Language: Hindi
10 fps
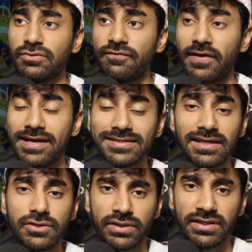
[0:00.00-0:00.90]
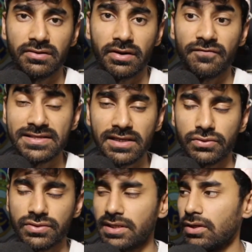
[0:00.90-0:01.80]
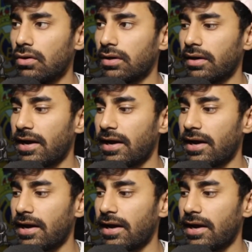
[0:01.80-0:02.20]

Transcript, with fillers: को फैंस के लिए सोचना चाहिए क्रिकेट फैंस के लिए सोचना चाहिए और अगर